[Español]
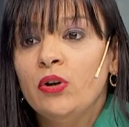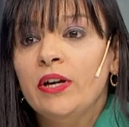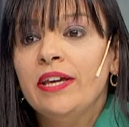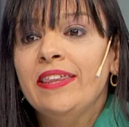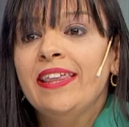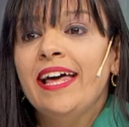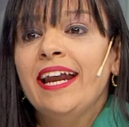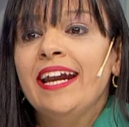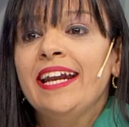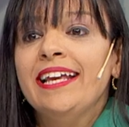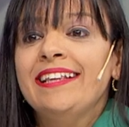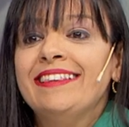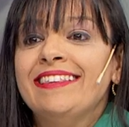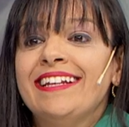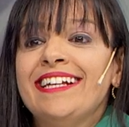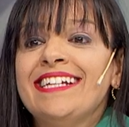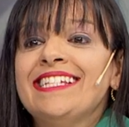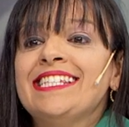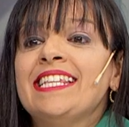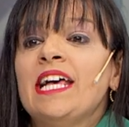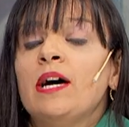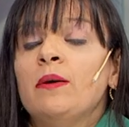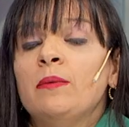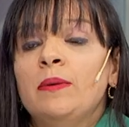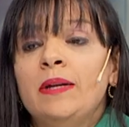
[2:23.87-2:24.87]
es darle
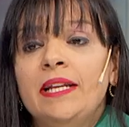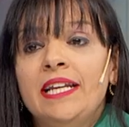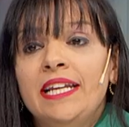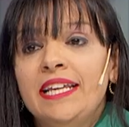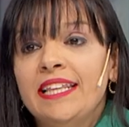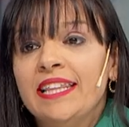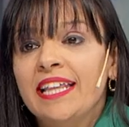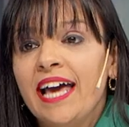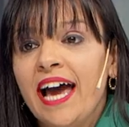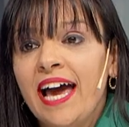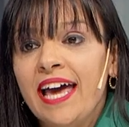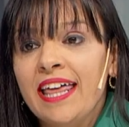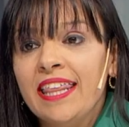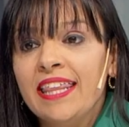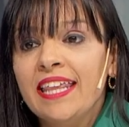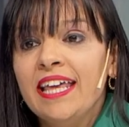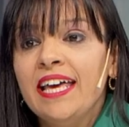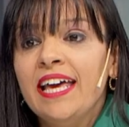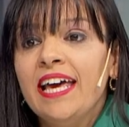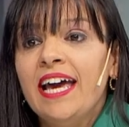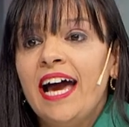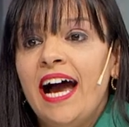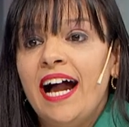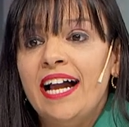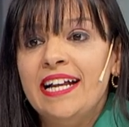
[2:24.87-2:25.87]
trazabilidad
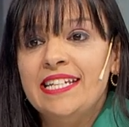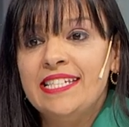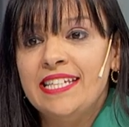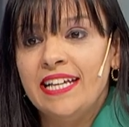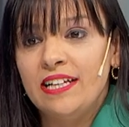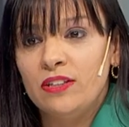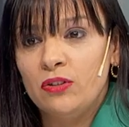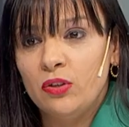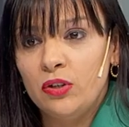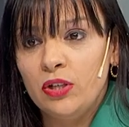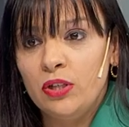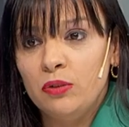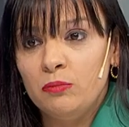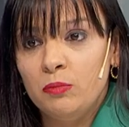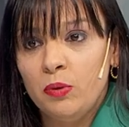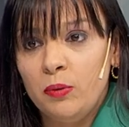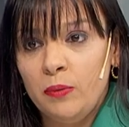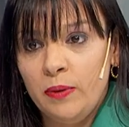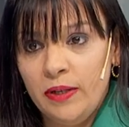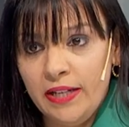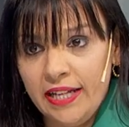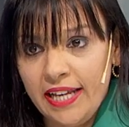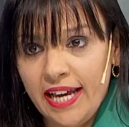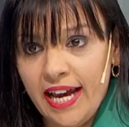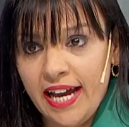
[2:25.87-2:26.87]
al sector
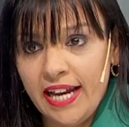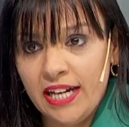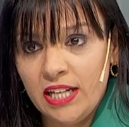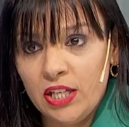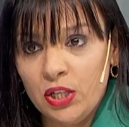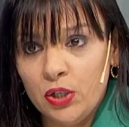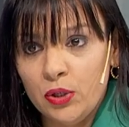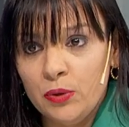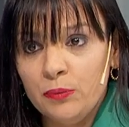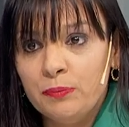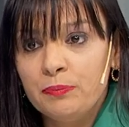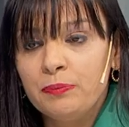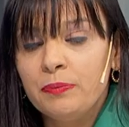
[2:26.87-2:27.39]
inmobiliario.